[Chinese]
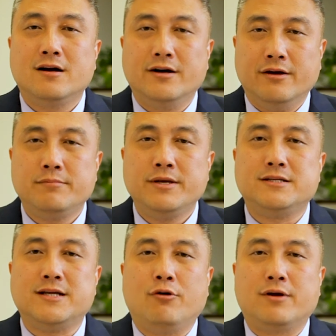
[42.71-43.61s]
可能比以
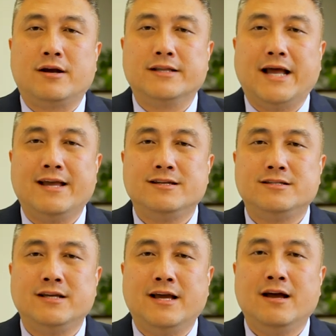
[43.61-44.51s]
前会更难一
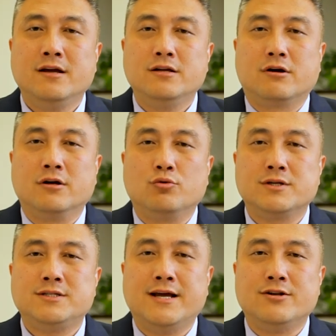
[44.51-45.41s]
些，有更多
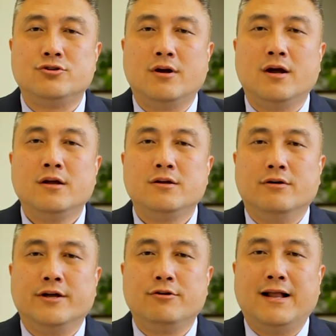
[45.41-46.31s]
限制。
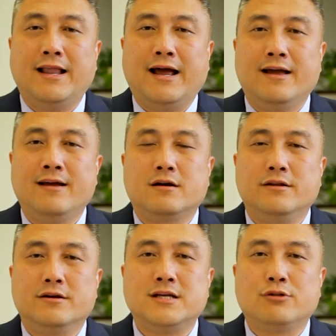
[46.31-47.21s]
有的原来可
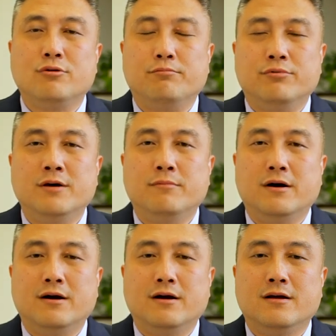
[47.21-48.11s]
能相对不那
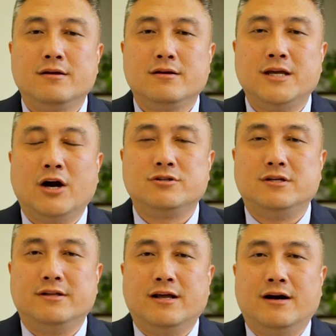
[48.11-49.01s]
么要
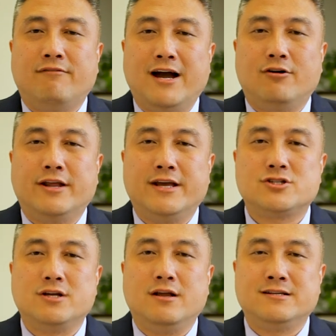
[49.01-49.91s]
紧的
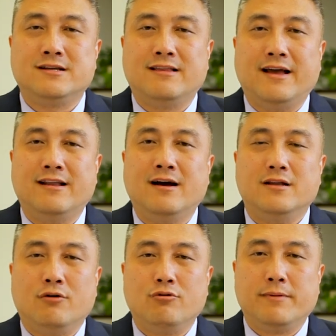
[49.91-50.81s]
violation，现在呢可
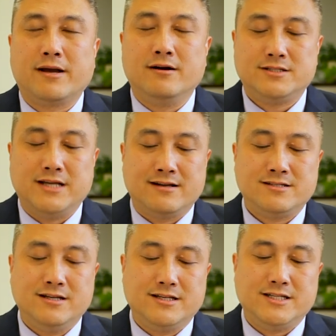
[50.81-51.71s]
能会被更详
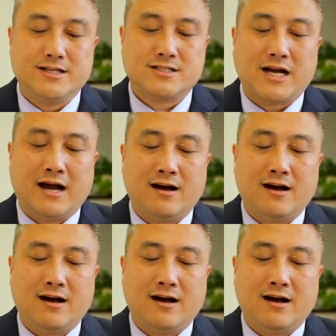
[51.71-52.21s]
细的检查。